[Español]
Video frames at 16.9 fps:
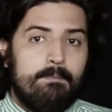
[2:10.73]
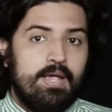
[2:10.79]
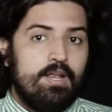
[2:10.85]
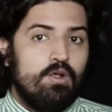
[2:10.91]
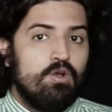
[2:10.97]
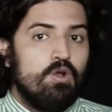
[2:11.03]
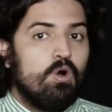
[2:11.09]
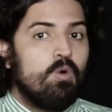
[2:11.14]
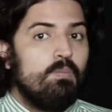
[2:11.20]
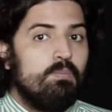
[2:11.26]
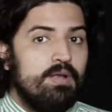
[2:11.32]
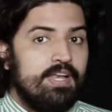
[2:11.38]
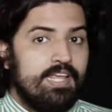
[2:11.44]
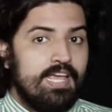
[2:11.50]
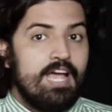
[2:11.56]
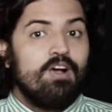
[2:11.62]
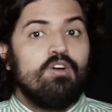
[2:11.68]
pero no
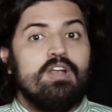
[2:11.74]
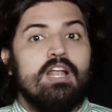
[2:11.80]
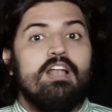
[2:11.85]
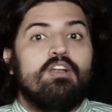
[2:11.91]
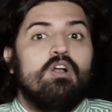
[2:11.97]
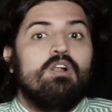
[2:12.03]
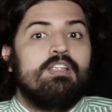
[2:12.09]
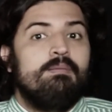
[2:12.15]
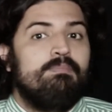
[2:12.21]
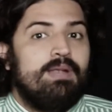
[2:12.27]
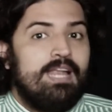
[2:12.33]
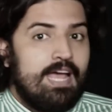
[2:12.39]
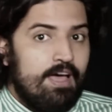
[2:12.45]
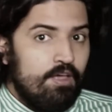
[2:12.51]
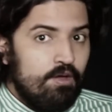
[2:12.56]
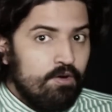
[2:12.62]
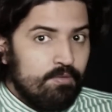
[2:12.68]
cumplirían con el rol de
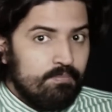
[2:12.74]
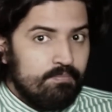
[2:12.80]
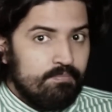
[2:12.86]
empleador.